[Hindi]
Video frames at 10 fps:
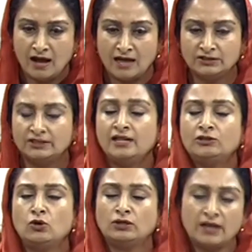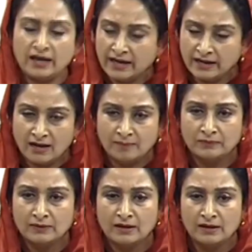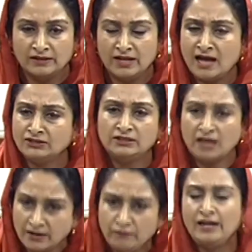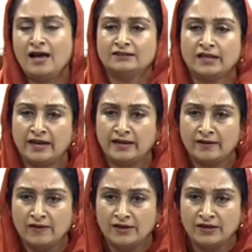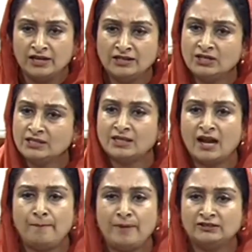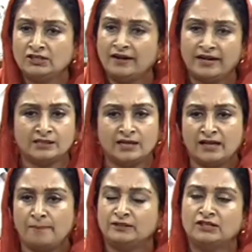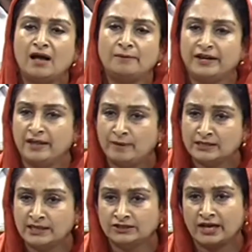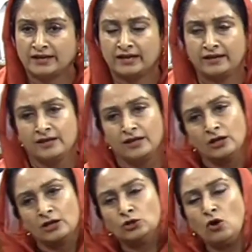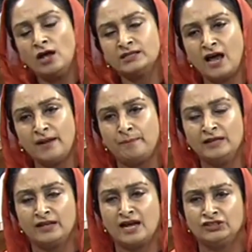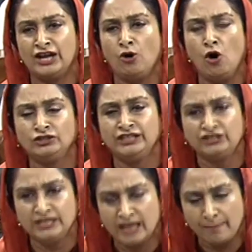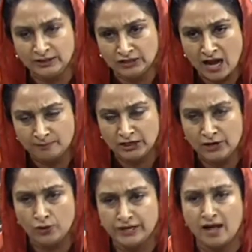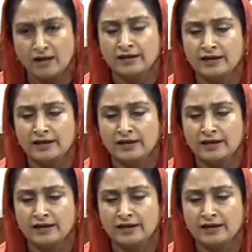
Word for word: आज दिल दुखदा हैगा ते आज डर भी लगता है कि जिस तरह आप चल रहे साडा पंजाब केड़े पासे जा रहा है 2015 ਚ ਇਹੋ जी चीजा पंजाब 'ਚ ਹੋਈਆਂ